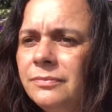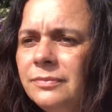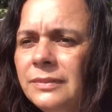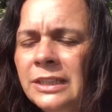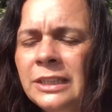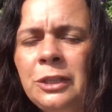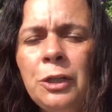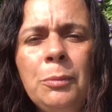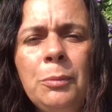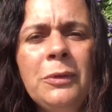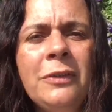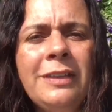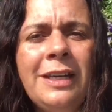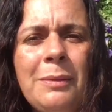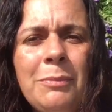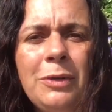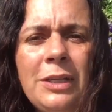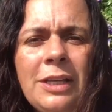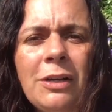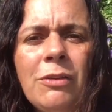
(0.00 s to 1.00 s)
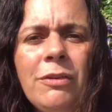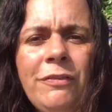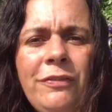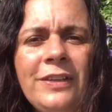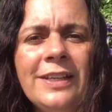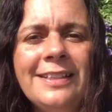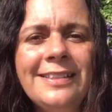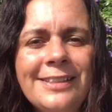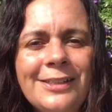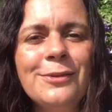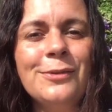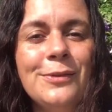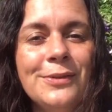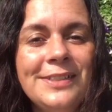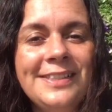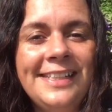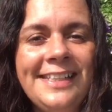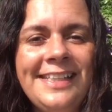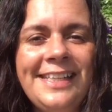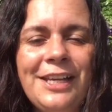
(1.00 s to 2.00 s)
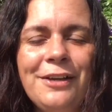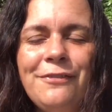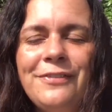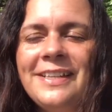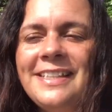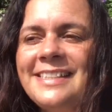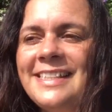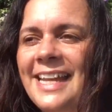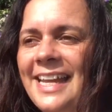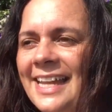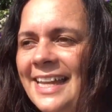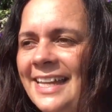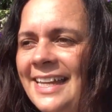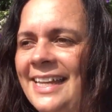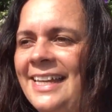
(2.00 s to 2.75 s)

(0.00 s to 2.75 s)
E eu mostrei muita confiança que eu conseguia fazer.